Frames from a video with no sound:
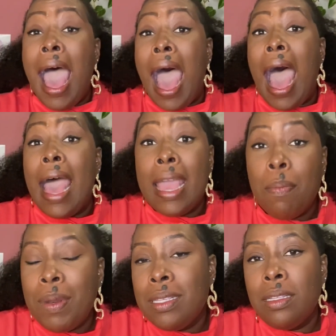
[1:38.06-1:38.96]
a
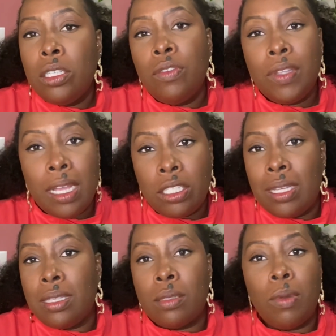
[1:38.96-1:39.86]
representatividade
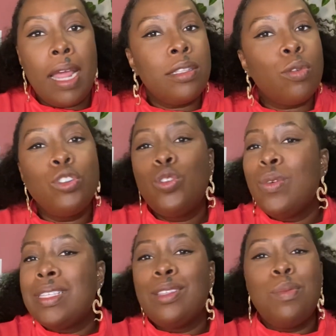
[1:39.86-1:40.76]
dessas mulheres
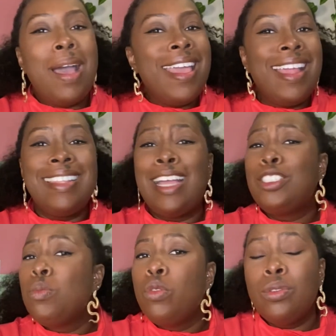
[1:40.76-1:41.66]
continua sendo uma
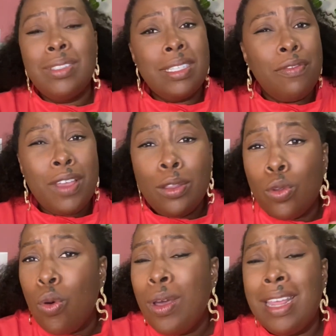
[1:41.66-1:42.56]
realidade muito
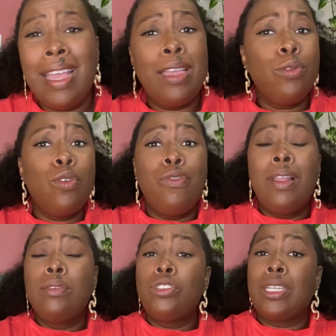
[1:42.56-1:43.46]
desafiadora. E aí eu estou
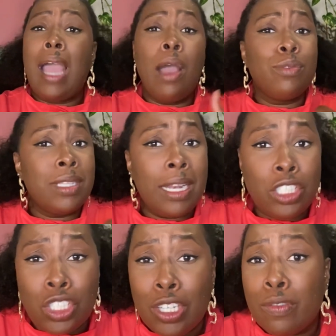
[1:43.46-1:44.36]
falando de cargos
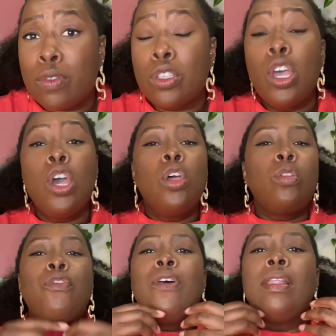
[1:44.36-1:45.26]
eletivos,
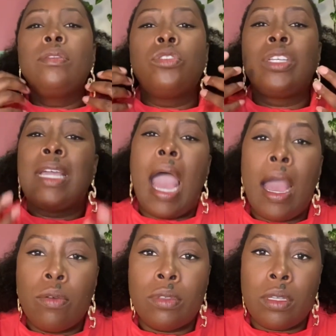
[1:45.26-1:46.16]
estou falando de
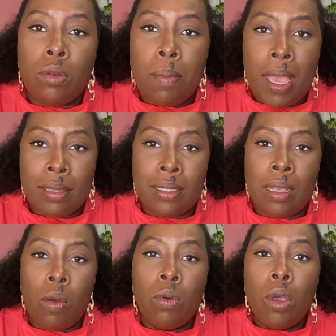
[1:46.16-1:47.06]
cargos em
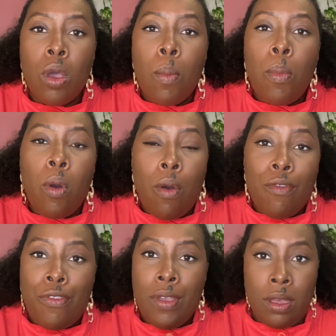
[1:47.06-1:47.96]
nomeação por
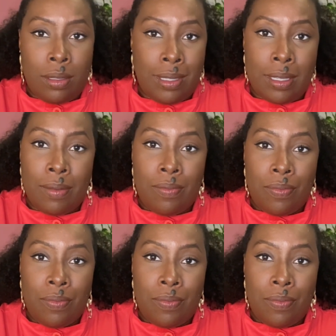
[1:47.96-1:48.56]
confiança.